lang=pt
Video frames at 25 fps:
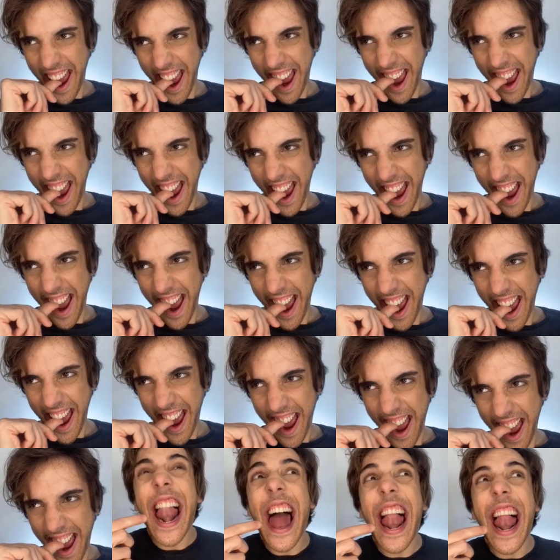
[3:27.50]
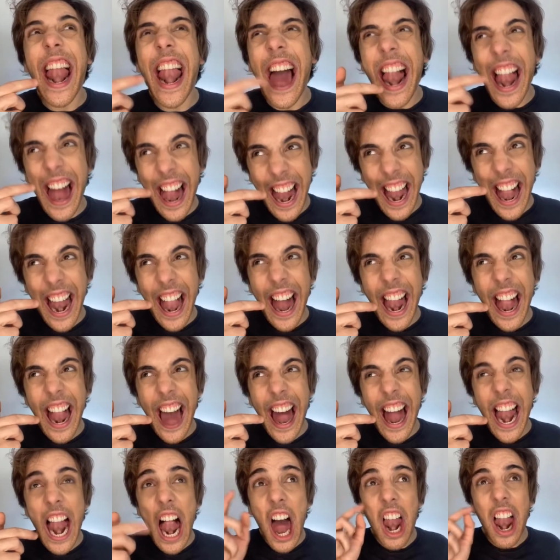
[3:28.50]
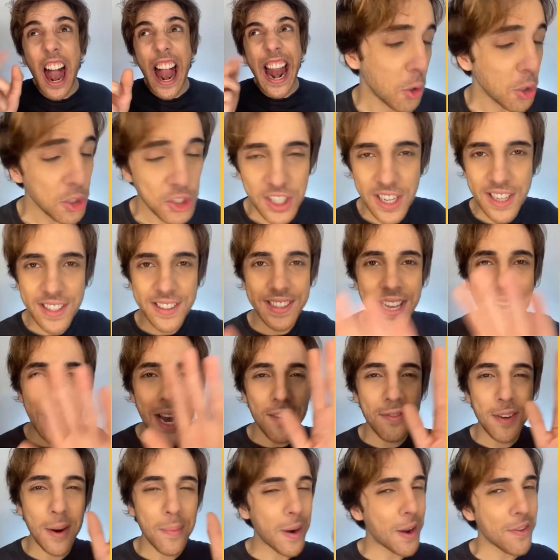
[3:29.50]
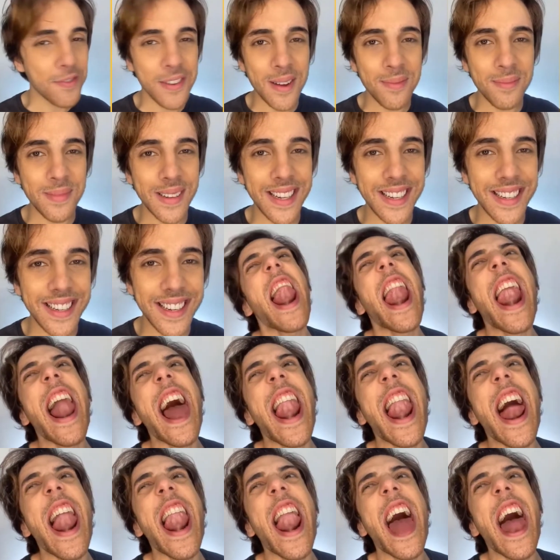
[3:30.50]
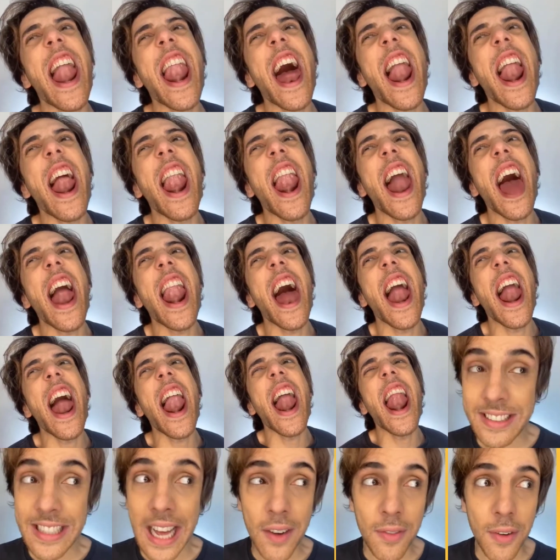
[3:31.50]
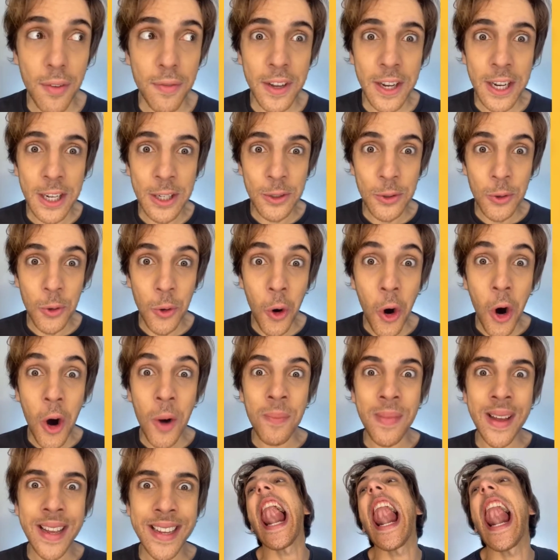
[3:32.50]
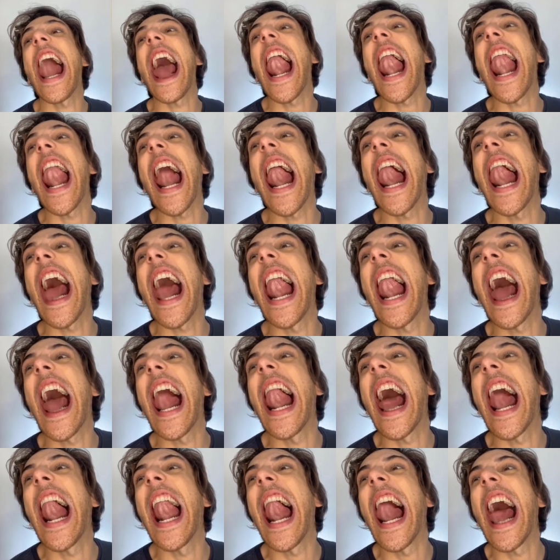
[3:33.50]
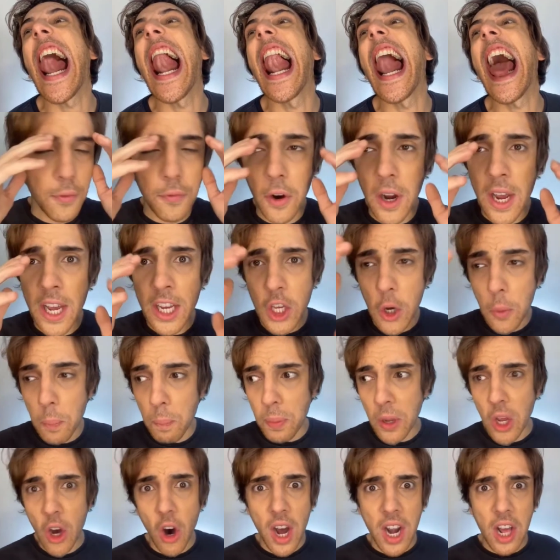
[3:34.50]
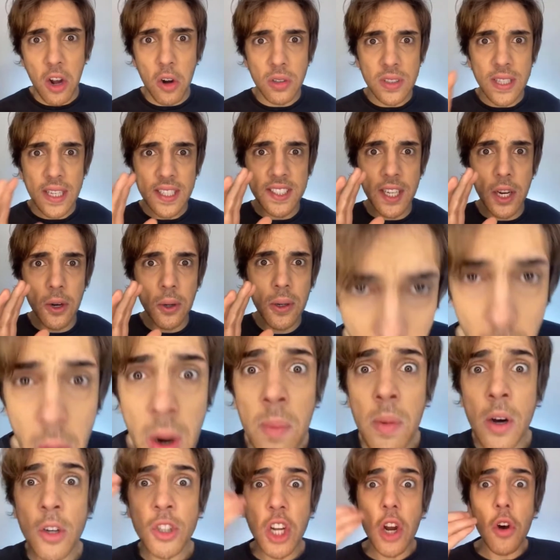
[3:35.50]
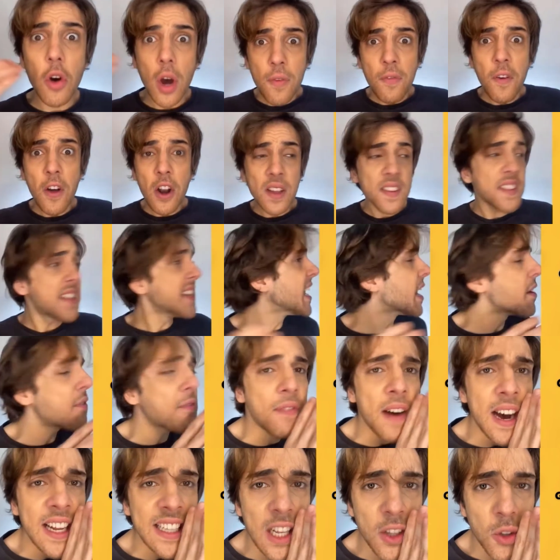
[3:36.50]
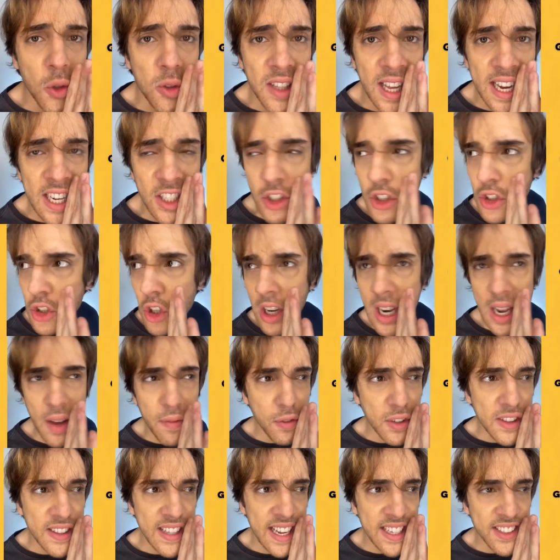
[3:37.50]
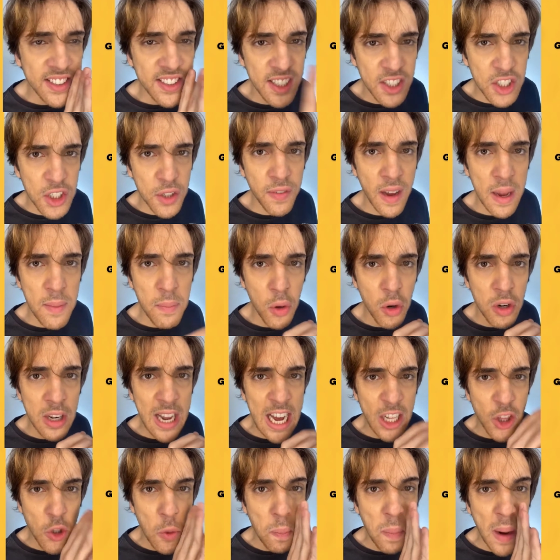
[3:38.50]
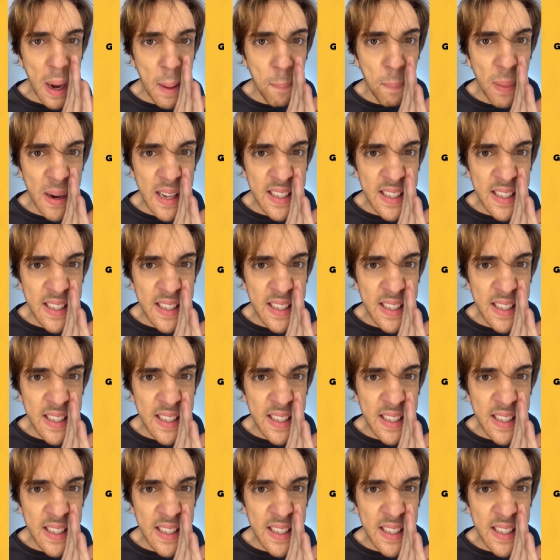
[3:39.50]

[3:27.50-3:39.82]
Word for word: de leite tava mole. Ostentava pra família. Tava virando homem. Foi aí que o pior aconteceu. Meu irmão chegou e falou assim: a fada do dente só leva o dente se tiver embrulhado pra